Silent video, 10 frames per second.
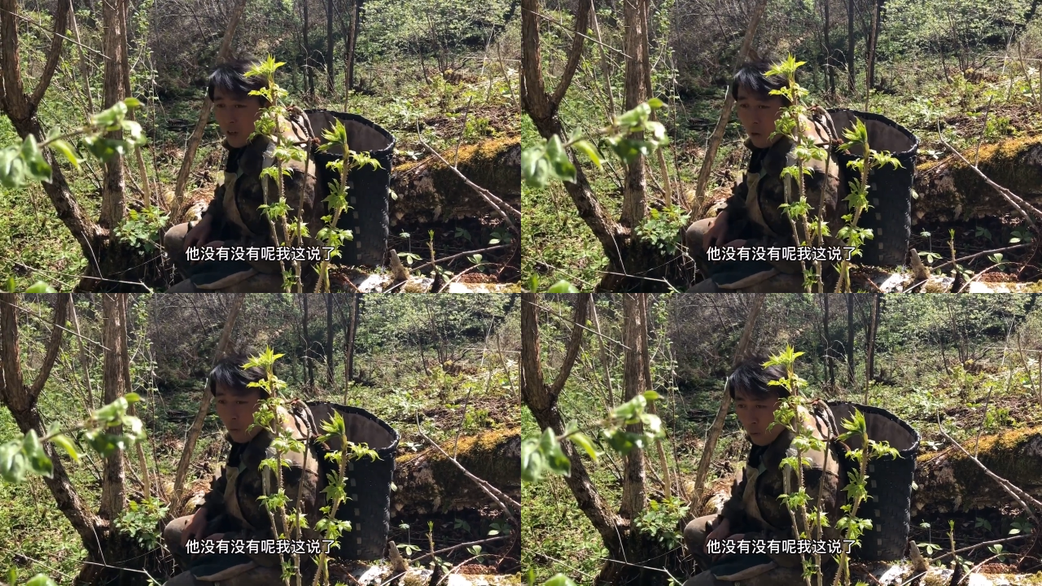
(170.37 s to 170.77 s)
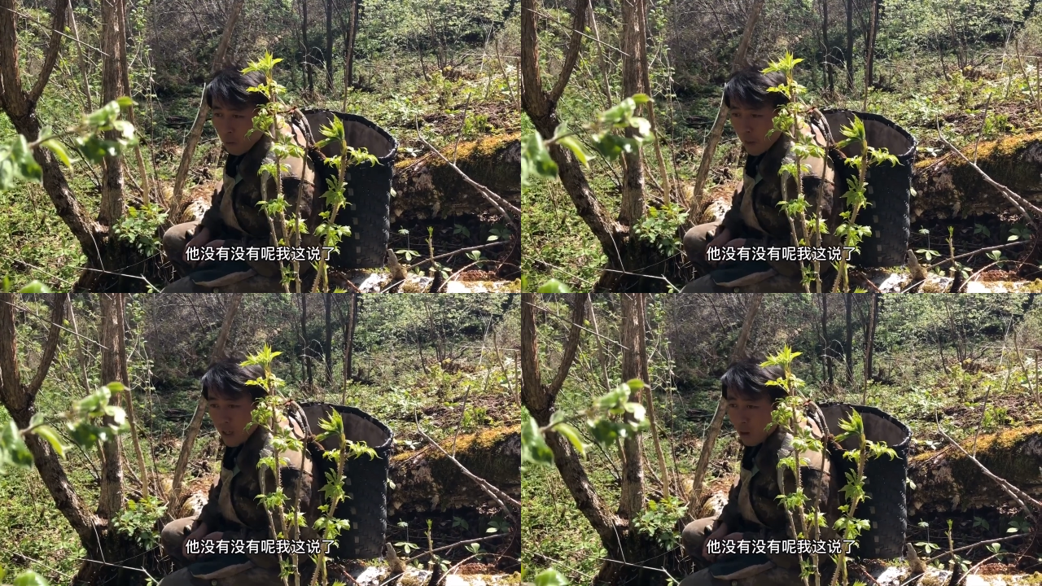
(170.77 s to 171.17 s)
有
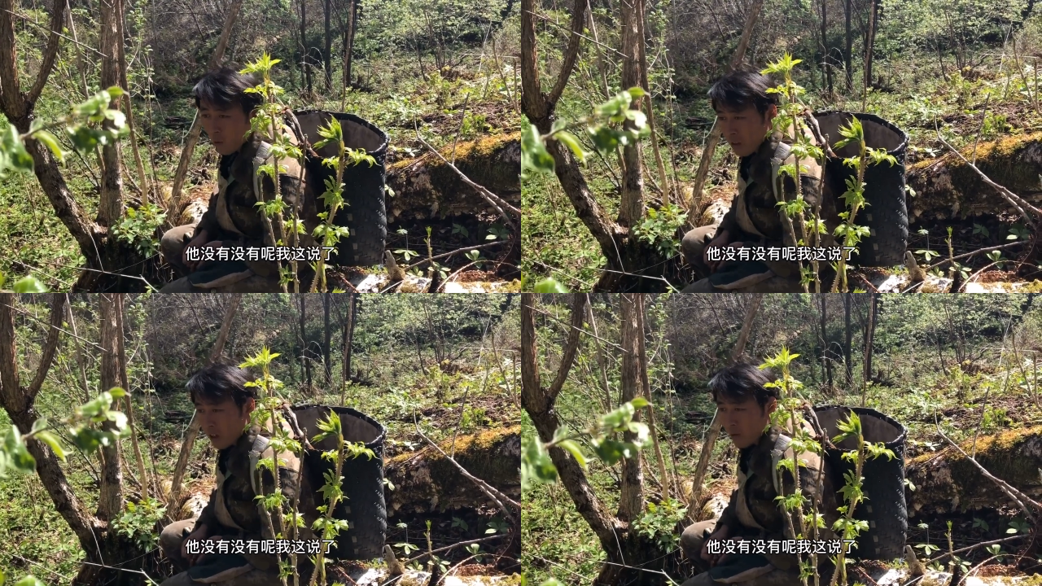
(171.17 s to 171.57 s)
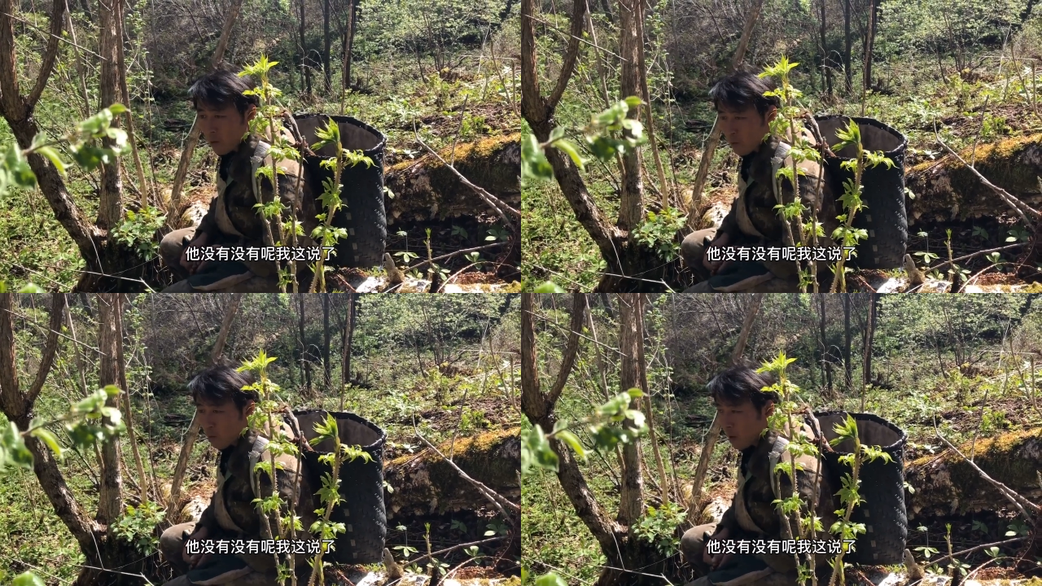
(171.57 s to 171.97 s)
没有的，我
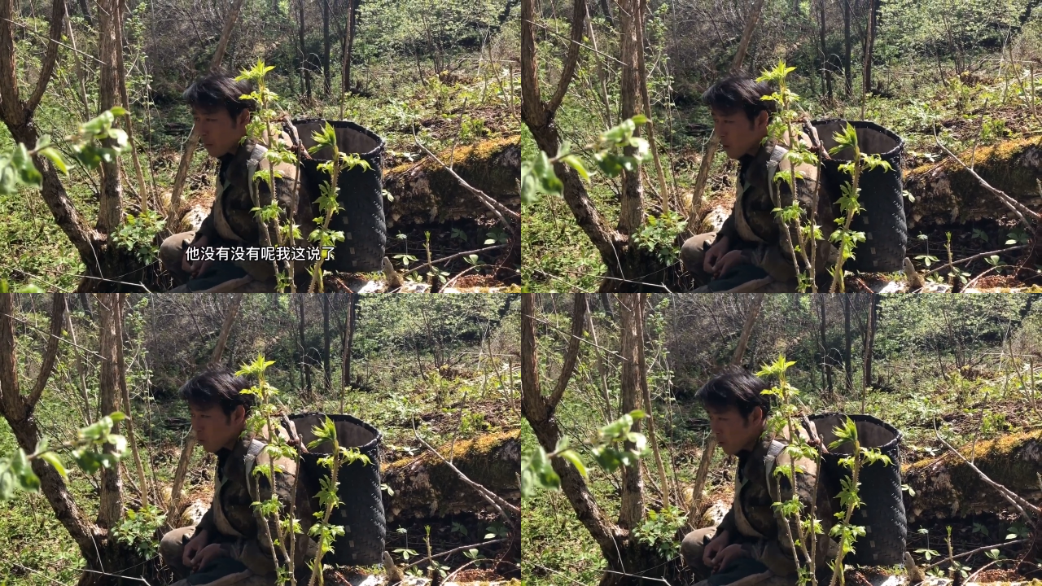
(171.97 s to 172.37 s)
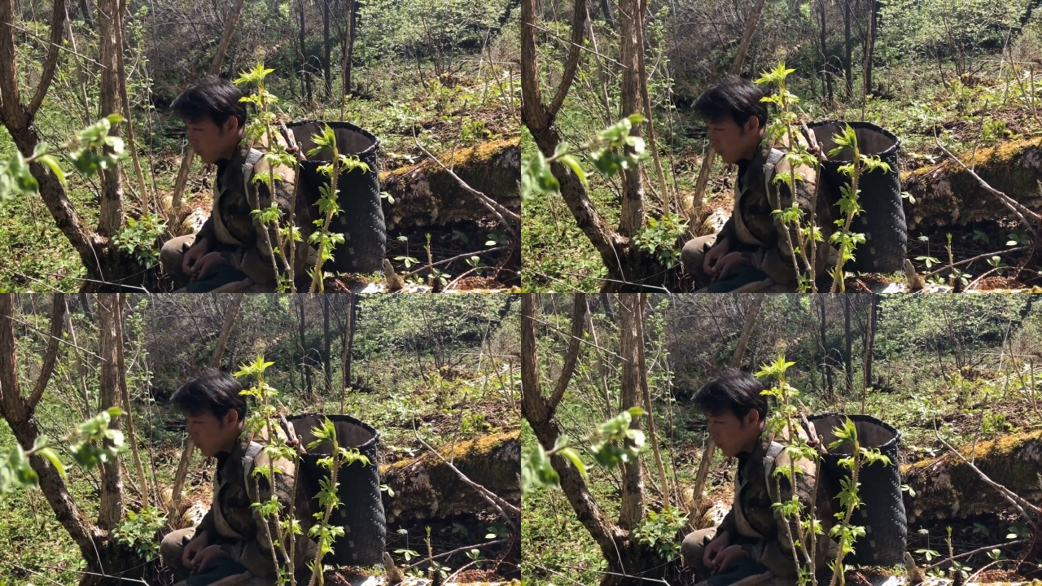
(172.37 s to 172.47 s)
都说了没出，你